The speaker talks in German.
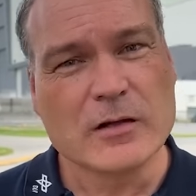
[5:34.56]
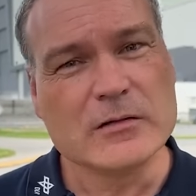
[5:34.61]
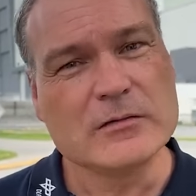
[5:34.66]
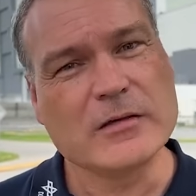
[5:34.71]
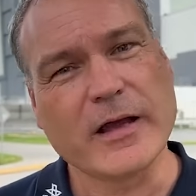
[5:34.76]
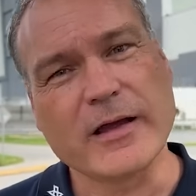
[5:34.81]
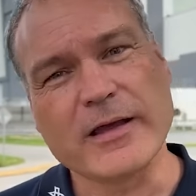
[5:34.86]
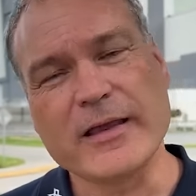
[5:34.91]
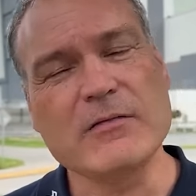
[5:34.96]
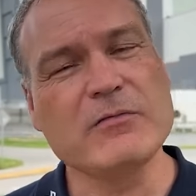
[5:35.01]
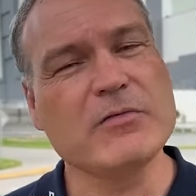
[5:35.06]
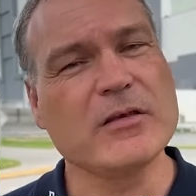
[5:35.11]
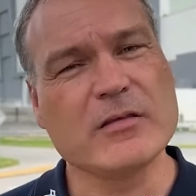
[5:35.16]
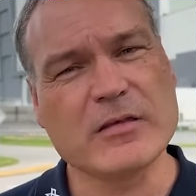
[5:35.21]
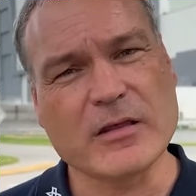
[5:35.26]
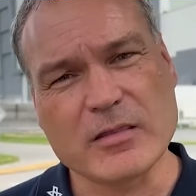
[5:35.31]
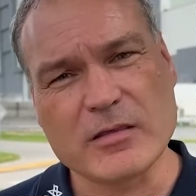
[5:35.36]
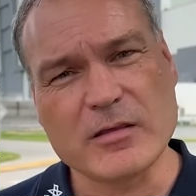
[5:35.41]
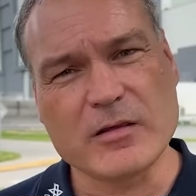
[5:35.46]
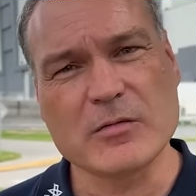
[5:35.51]
Da reden wir
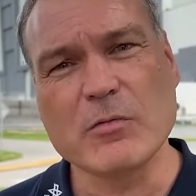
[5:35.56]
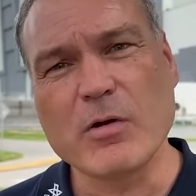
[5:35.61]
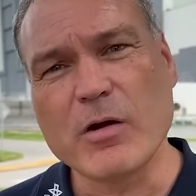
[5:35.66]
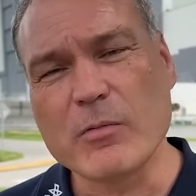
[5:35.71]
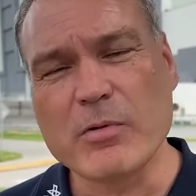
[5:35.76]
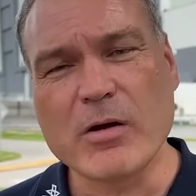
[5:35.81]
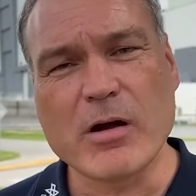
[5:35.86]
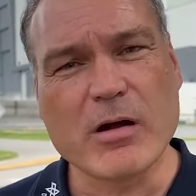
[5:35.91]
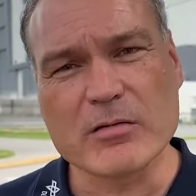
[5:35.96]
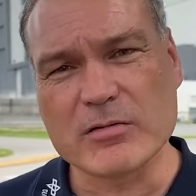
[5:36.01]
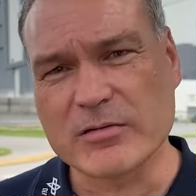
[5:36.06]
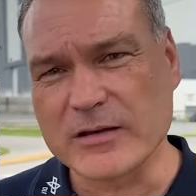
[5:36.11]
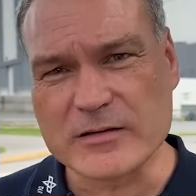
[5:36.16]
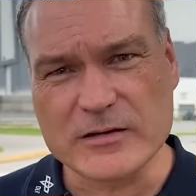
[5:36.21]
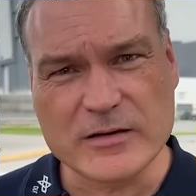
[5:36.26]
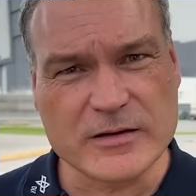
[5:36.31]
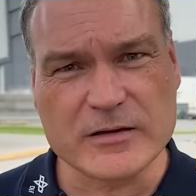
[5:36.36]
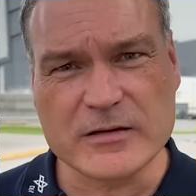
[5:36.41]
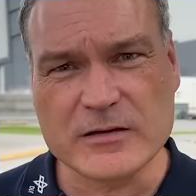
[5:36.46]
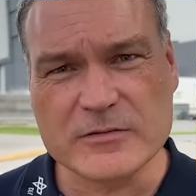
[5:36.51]
jetzt nicht nur über
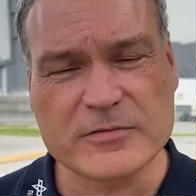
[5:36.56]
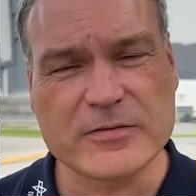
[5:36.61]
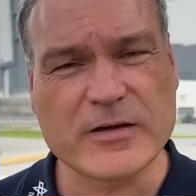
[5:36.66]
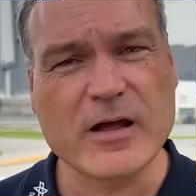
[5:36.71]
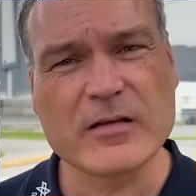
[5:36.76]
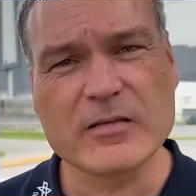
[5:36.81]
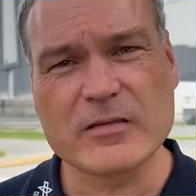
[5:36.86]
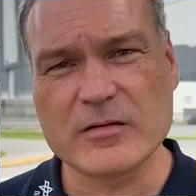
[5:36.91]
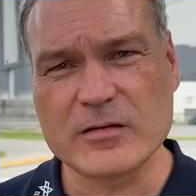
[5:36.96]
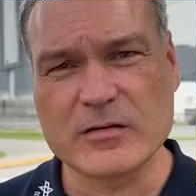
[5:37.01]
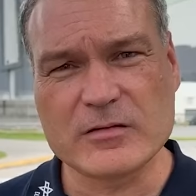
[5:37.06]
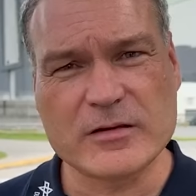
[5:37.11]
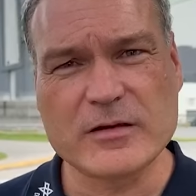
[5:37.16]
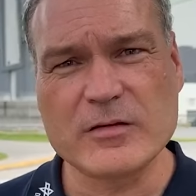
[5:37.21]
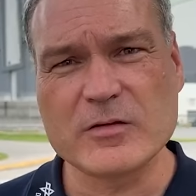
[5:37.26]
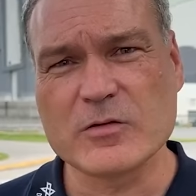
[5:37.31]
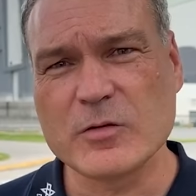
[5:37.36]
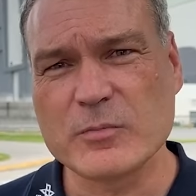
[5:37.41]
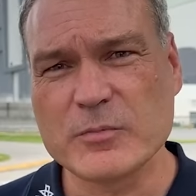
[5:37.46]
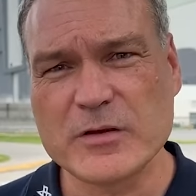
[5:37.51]
Satellitenfernsehen,
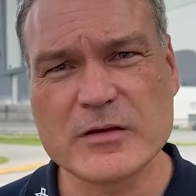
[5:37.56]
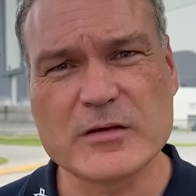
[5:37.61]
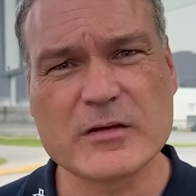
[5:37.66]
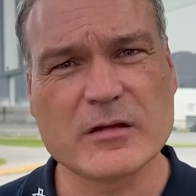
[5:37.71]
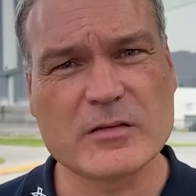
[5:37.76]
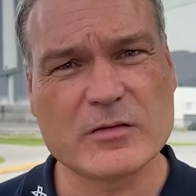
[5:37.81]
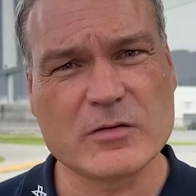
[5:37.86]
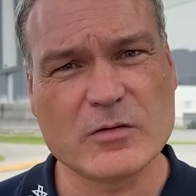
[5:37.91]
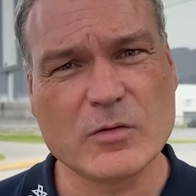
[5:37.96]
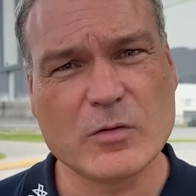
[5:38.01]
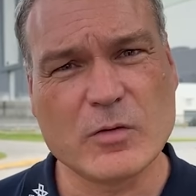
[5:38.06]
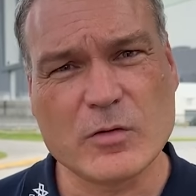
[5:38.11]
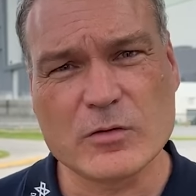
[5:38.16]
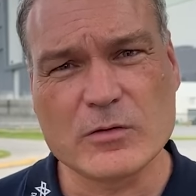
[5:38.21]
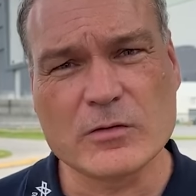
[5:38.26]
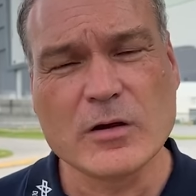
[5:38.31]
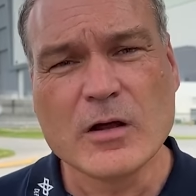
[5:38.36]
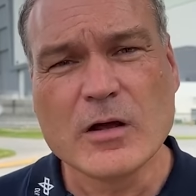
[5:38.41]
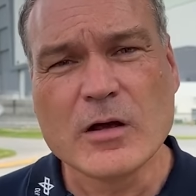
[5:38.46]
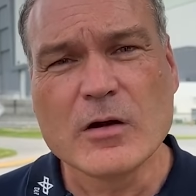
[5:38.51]

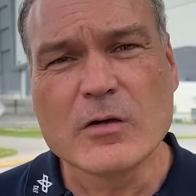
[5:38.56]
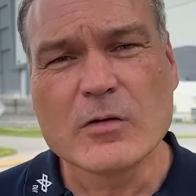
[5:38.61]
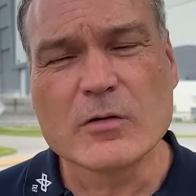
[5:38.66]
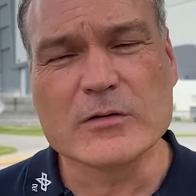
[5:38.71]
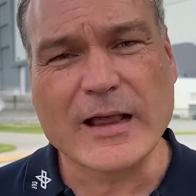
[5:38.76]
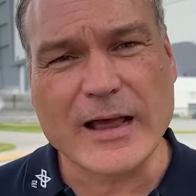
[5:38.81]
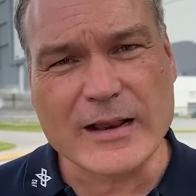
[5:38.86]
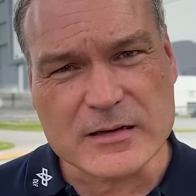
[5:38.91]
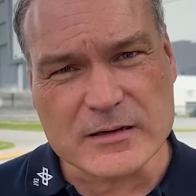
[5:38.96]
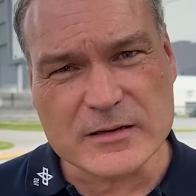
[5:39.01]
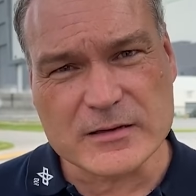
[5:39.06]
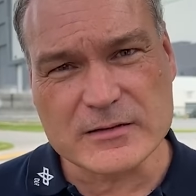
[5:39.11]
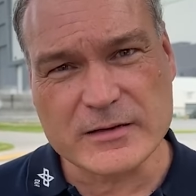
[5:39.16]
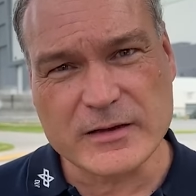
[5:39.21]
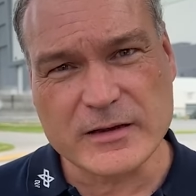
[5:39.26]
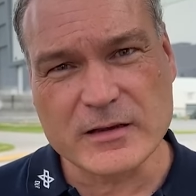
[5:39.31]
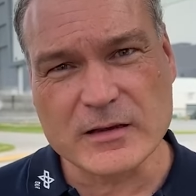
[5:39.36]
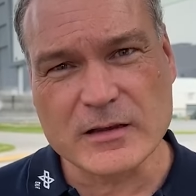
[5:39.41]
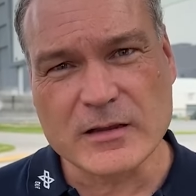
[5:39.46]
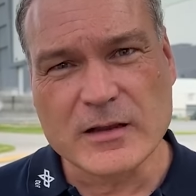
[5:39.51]
Telekommunikation und andere
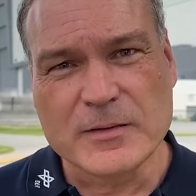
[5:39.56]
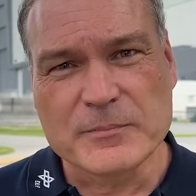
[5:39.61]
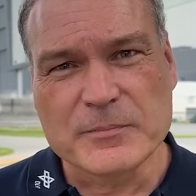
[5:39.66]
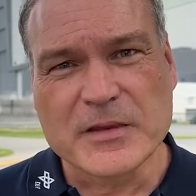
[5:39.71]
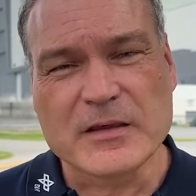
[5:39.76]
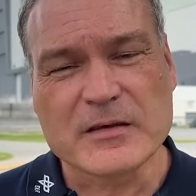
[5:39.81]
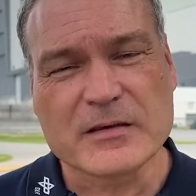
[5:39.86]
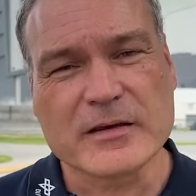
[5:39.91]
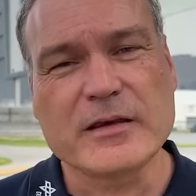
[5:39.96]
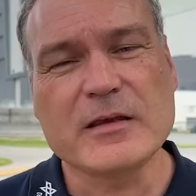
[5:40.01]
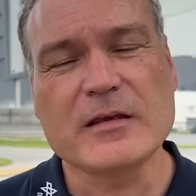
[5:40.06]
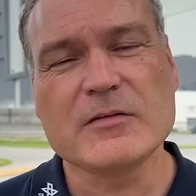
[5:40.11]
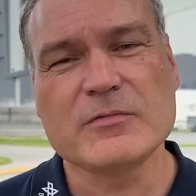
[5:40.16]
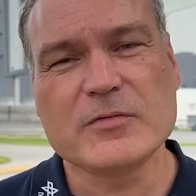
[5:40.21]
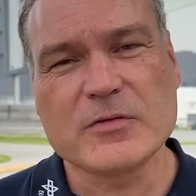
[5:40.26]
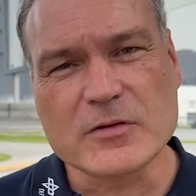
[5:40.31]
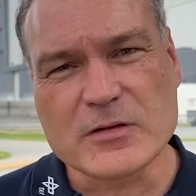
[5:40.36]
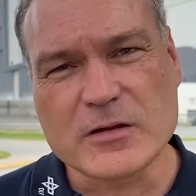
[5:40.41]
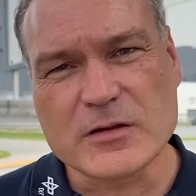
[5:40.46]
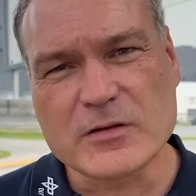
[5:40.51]
Dinge. Ich rede
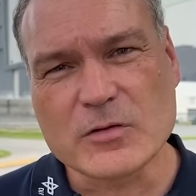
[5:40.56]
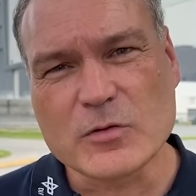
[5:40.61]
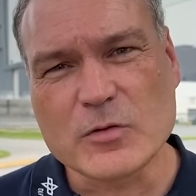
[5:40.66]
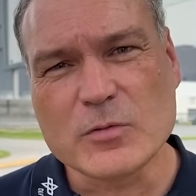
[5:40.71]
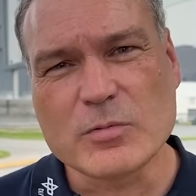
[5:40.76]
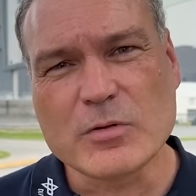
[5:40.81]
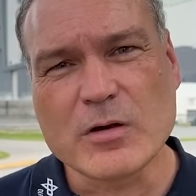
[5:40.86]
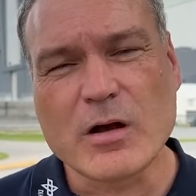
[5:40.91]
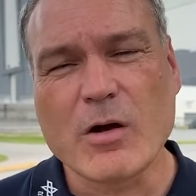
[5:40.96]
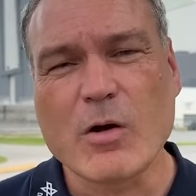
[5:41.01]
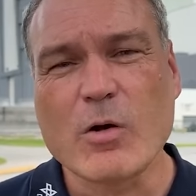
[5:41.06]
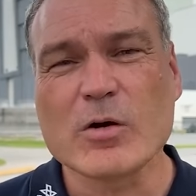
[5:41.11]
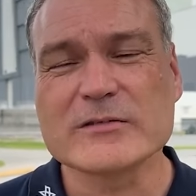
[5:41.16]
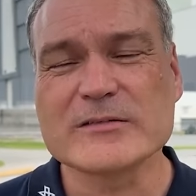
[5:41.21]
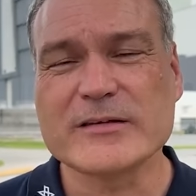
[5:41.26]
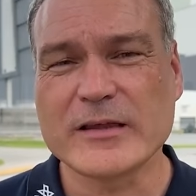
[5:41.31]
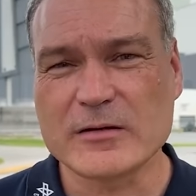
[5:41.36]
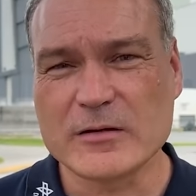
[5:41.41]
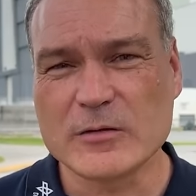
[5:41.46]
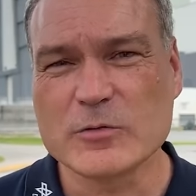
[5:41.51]
wirklich über auch
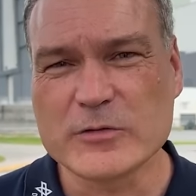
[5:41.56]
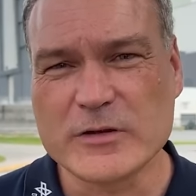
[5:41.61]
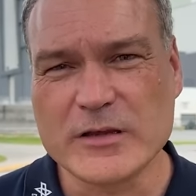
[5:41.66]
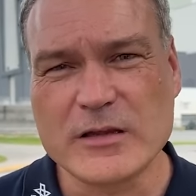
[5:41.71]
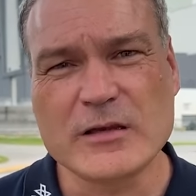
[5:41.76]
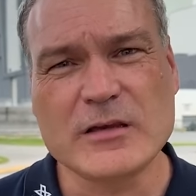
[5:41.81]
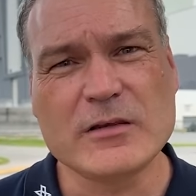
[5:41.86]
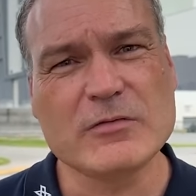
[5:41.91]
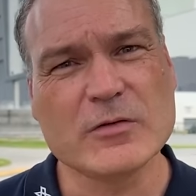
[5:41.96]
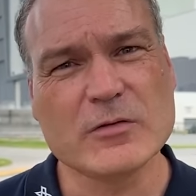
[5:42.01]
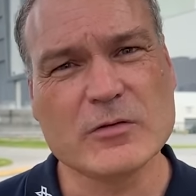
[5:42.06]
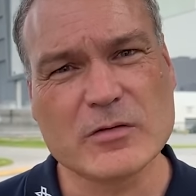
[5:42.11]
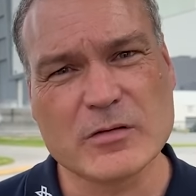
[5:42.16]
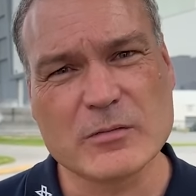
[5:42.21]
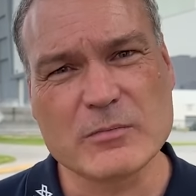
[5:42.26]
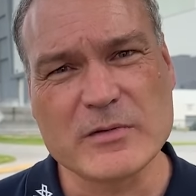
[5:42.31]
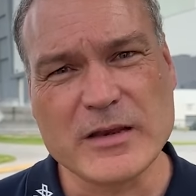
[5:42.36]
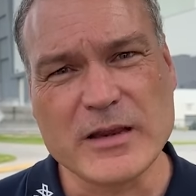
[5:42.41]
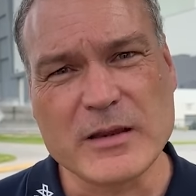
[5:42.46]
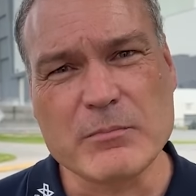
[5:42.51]
Technologien, die wir in
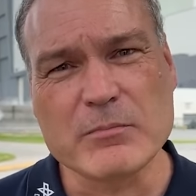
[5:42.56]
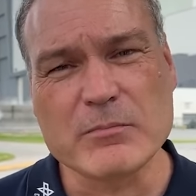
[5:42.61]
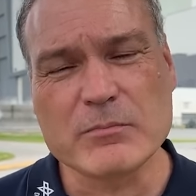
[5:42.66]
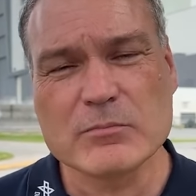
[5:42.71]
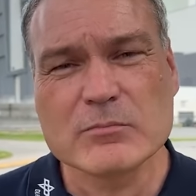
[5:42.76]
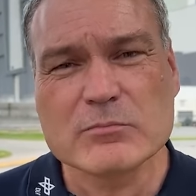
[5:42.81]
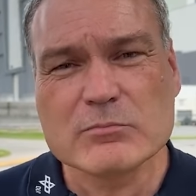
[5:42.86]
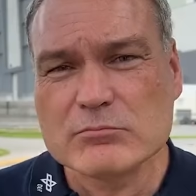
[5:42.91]
unserem Leben